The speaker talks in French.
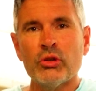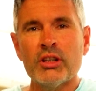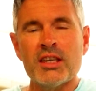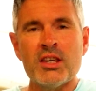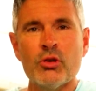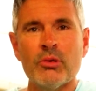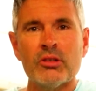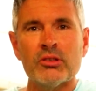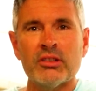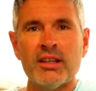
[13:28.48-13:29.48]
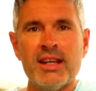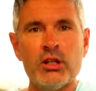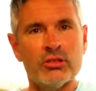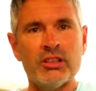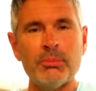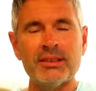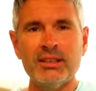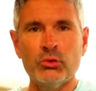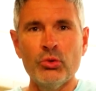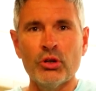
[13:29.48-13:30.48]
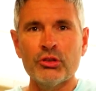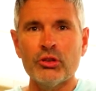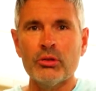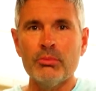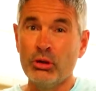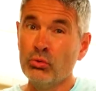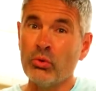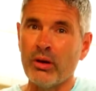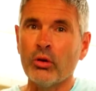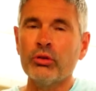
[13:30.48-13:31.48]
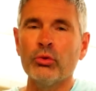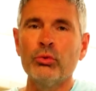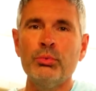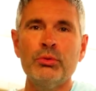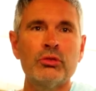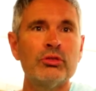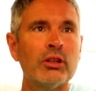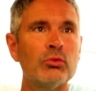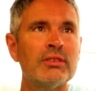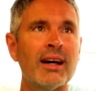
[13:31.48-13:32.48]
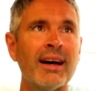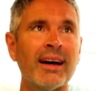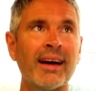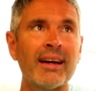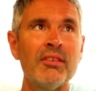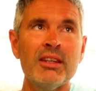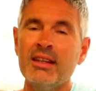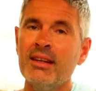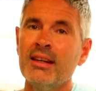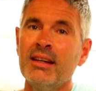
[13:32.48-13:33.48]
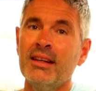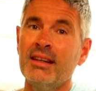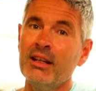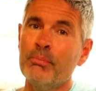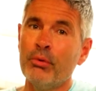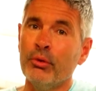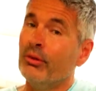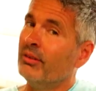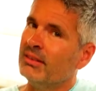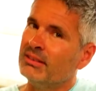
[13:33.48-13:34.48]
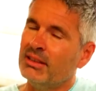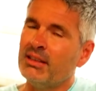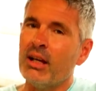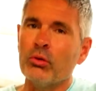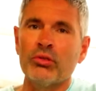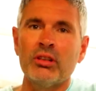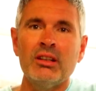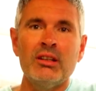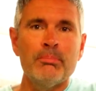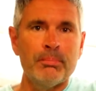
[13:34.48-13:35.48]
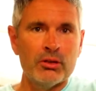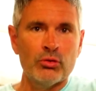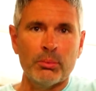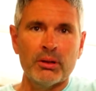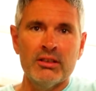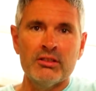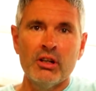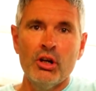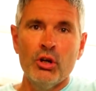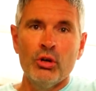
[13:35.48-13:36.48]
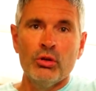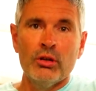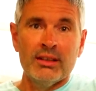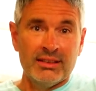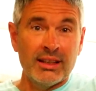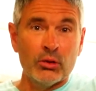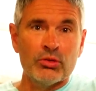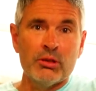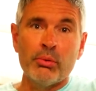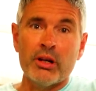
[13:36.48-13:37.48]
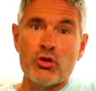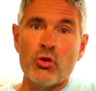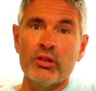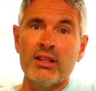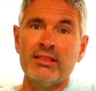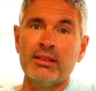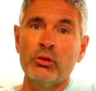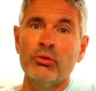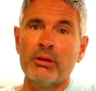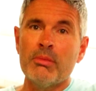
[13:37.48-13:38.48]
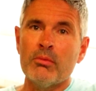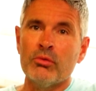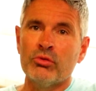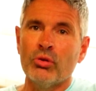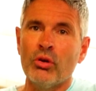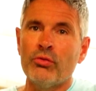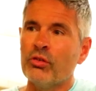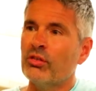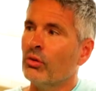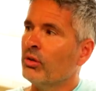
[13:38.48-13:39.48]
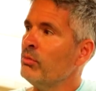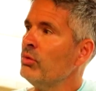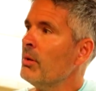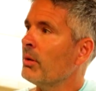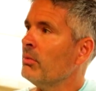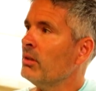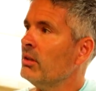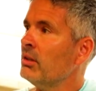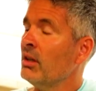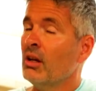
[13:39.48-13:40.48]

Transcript: journée qui commence et je sais pas si tu l'entends mais nous on l'a entendu puisque ça nous a réveillé. Il pleut. C'était annoncé, pas de surprise. C'est annoncé pour la journée et ça devrait même se renforcer en début d'après-midi.